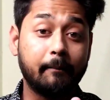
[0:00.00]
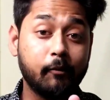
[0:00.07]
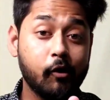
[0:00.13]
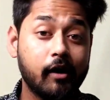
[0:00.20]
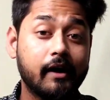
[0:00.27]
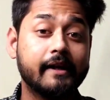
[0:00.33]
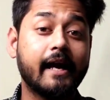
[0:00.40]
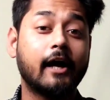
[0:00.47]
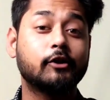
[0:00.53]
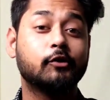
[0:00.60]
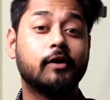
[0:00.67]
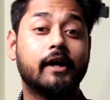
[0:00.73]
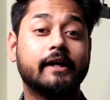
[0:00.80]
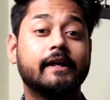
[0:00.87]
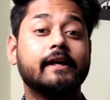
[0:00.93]
आपको अगर याद
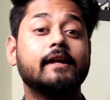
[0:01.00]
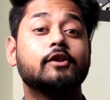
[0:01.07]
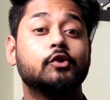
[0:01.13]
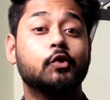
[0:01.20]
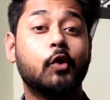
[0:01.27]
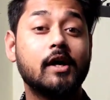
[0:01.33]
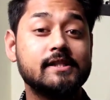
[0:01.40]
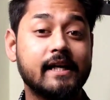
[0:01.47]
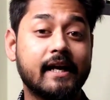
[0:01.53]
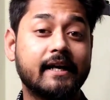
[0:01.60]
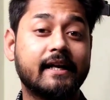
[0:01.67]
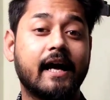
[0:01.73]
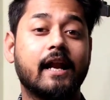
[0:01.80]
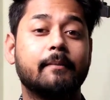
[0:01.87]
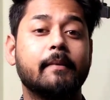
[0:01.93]
होगा कि
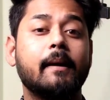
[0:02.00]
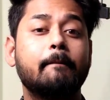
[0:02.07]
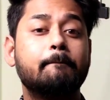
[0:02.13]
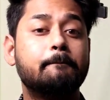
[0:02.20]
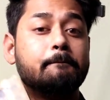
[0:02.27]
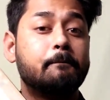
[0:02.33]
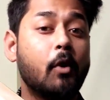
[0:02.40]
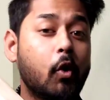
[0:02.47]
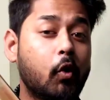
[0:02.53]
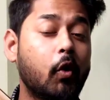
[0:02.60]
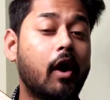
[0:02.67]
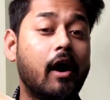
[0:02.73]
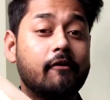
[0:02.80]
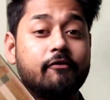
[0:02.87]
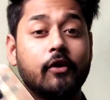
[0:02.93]
2018 में
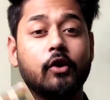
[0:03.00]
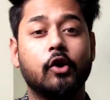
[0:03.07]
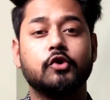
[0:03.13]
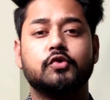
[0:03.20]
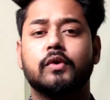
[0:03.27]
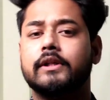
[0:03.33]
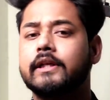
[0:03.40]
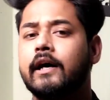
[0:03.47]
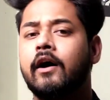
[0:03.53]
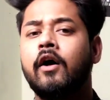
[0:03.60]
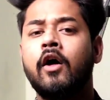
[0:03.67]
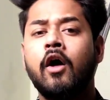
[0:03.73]
पोको F1 लॉन्च हुआ था